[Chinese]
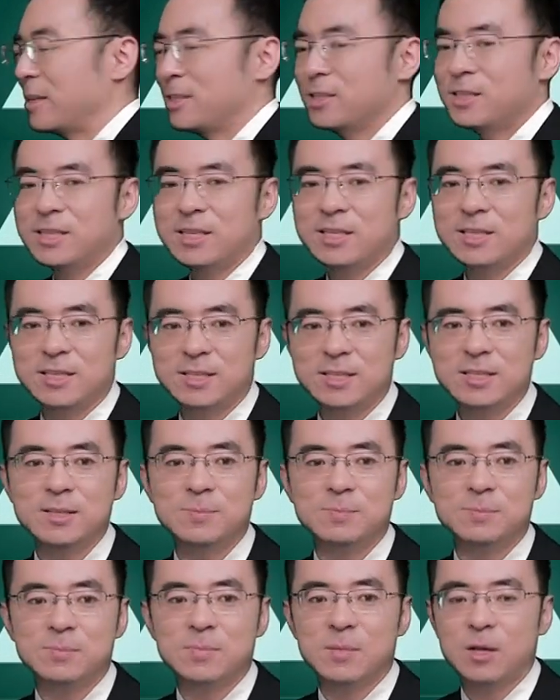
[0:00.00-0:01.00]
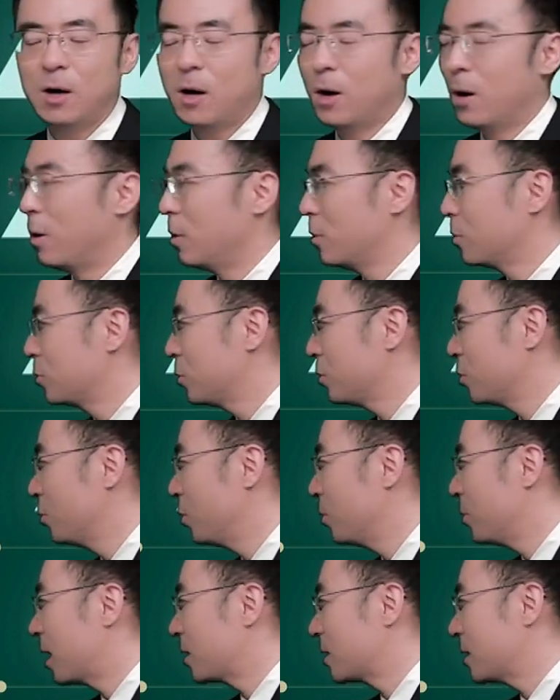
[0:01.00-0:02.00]
法治体系，哦，最
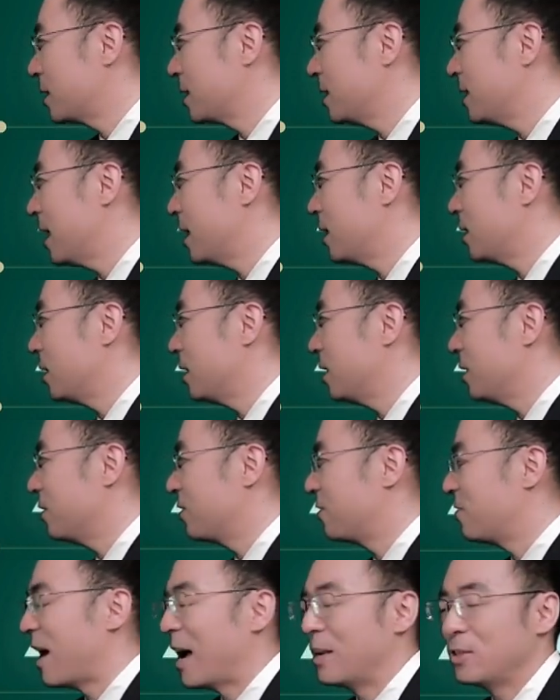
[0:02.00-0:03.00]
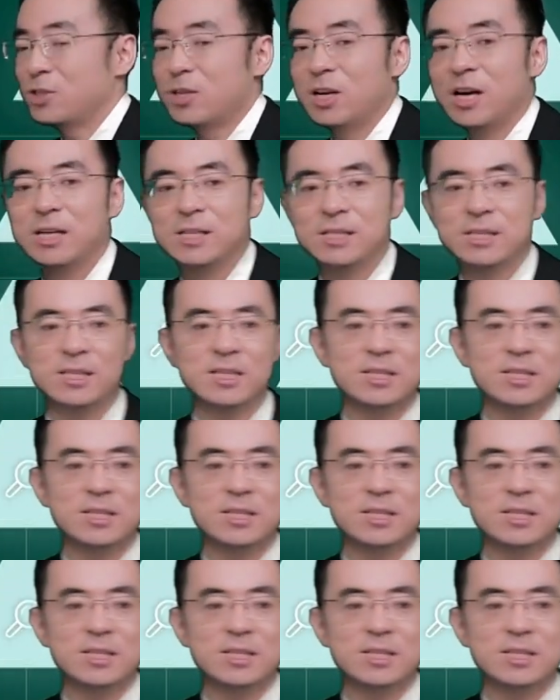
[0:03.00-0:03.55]
终目标是建立法治